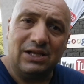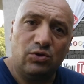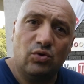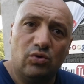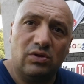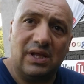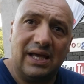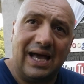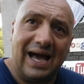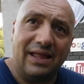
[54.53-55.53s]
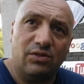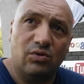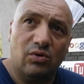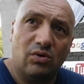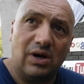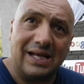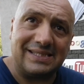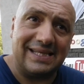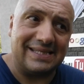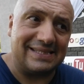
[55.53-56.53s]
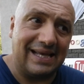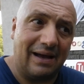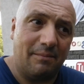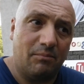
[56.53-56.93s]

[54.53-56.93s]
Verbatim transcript: non hanno la stessa